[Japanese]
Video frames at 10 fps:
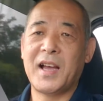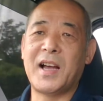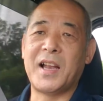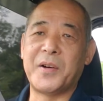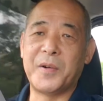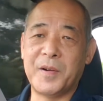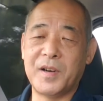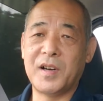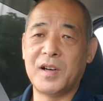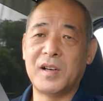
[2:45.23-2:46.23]
あ
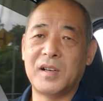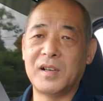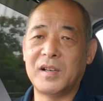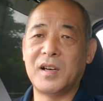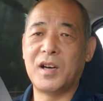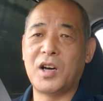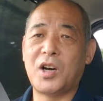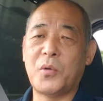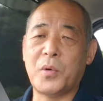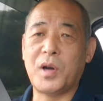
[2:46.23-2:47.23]

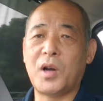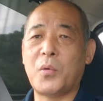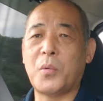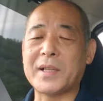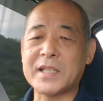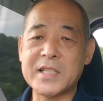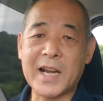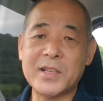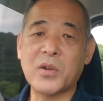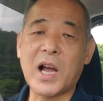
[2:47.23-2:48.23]
のー、私
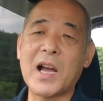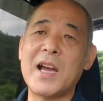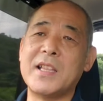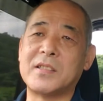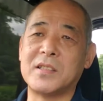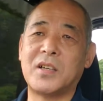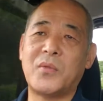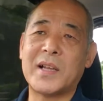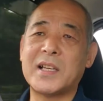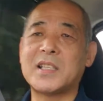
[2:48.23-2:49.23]
なりの考えですよ
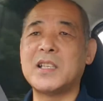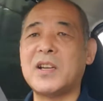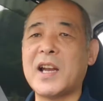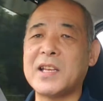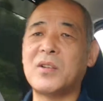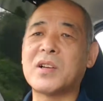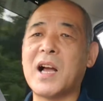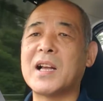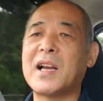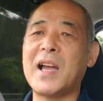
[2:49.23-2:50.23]
私なりの考
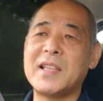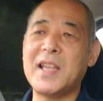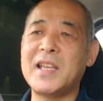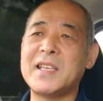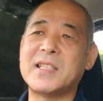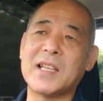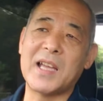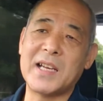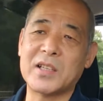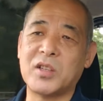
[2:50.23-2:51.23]
えでいき
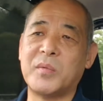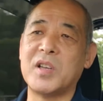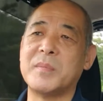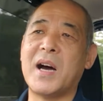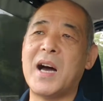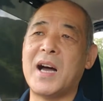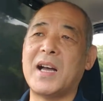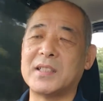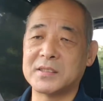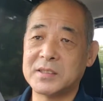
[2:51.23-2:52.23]
たいなと思い
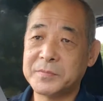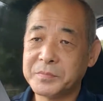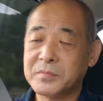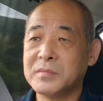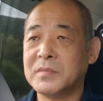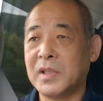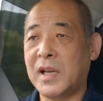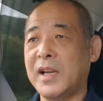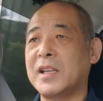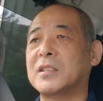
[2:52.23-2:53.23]
ま
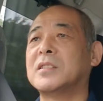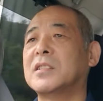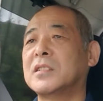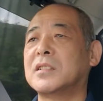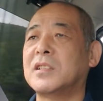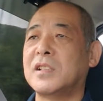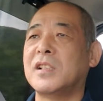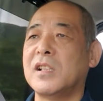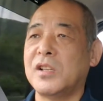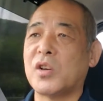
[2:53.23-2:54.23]
すは
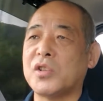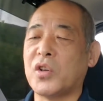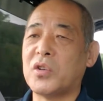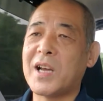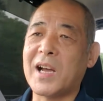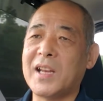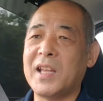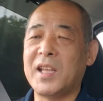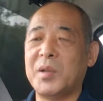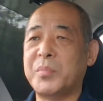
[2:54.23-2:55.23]
いよく世の中
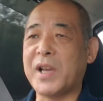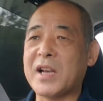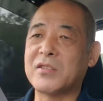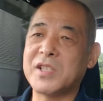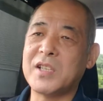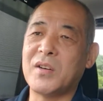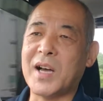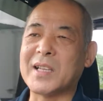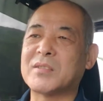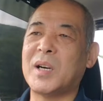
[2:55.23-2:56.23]
ねブラック企
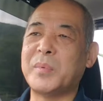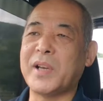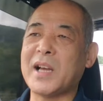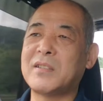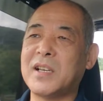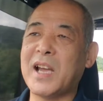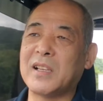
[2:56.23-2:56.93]
業あそこはブラック